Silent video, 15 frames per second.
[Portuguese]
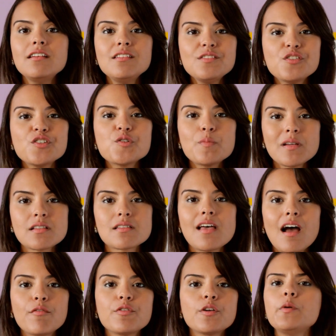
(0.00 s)

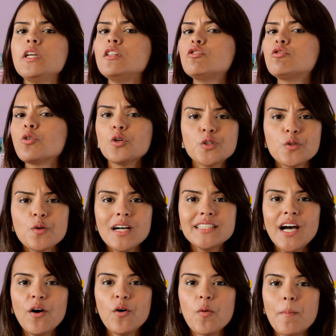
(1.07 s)
indispensável em todo
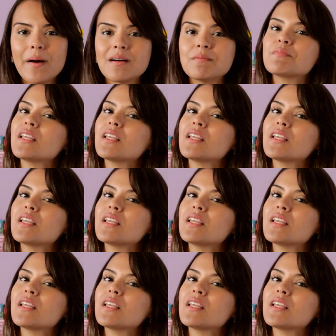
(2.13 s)
guarda-roupa: